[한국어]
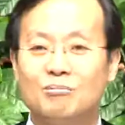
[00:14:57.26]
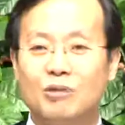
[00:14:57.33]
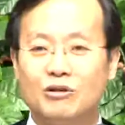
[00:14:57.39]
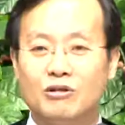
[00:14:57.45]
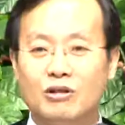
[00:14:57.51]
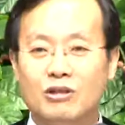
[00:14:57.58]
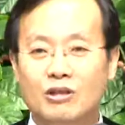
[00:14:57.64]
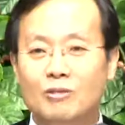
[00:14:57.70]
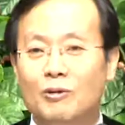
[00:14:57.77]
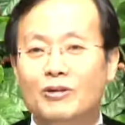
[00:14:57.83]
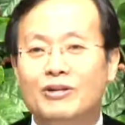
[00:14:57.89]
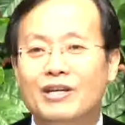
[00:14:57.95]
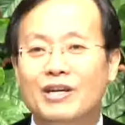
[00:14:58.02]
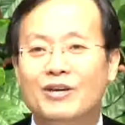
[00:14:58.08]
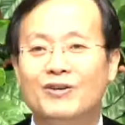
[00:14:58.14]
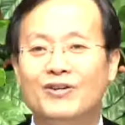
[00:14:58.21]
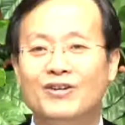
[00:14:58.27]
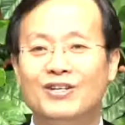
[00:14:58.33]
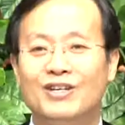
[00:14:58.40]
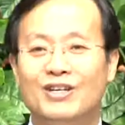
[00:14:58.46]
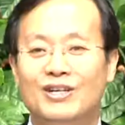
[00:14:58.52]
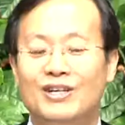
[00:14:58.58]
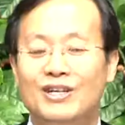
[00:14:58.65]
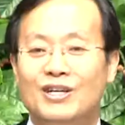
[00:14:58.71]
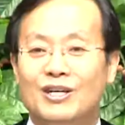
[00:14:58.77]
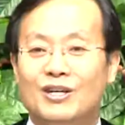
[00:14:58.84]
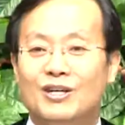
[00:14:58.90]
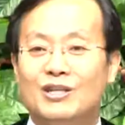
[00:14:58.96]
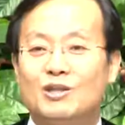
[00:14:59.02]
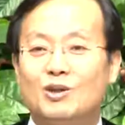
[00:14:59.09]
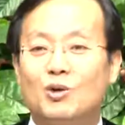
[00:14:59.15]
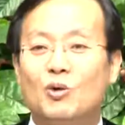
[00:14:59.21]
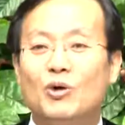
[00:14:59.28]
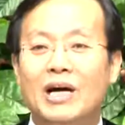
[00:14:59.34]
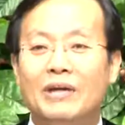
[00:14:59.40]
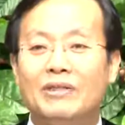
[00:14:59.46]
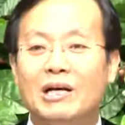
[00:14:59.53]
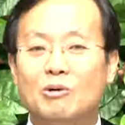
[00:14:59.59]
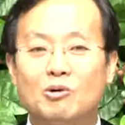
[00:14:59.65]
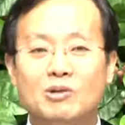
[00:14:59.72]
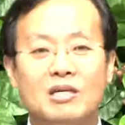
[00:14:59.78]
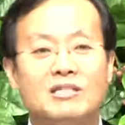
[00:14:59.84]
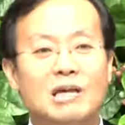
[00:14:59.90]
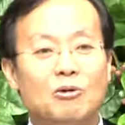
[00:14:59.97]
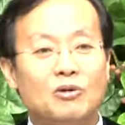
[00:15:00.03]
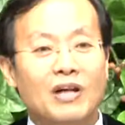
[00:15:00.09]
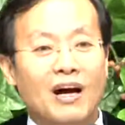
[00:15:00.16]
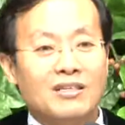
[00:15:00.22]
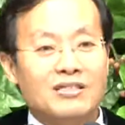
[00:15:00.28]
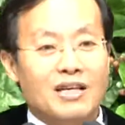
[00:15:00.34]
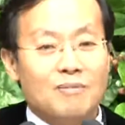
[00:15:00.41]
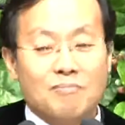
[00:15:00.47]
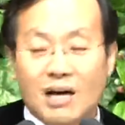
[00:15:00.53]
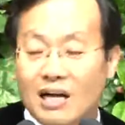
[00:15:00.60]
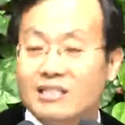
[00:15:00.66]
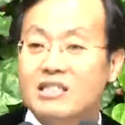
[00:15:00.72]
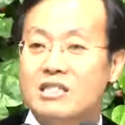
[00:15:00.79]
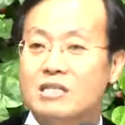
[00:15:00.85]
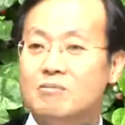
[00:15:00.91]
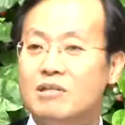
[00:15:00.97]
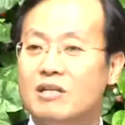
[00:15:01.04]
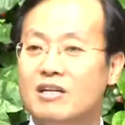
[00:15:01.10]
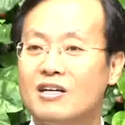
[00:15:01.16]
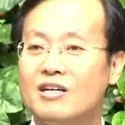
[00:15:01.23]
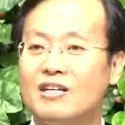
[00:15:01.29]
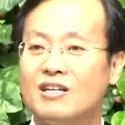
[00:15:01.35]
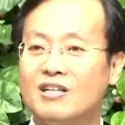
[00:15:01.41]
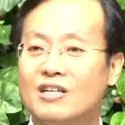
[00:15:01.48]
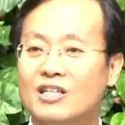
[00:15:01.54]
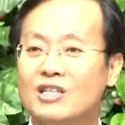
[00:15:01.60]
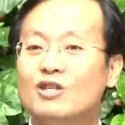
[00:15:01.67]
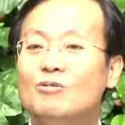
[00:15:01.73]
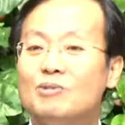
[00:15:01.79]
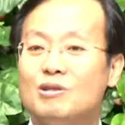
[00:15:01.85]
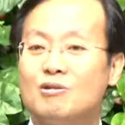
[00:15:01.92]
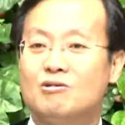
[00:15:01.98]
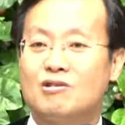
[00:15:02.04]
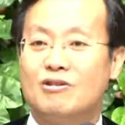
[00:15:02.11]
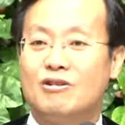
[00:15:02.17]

얼굴이 훤해요. 번번들해요 그래서 교회 안 나오고 세상으로 나갈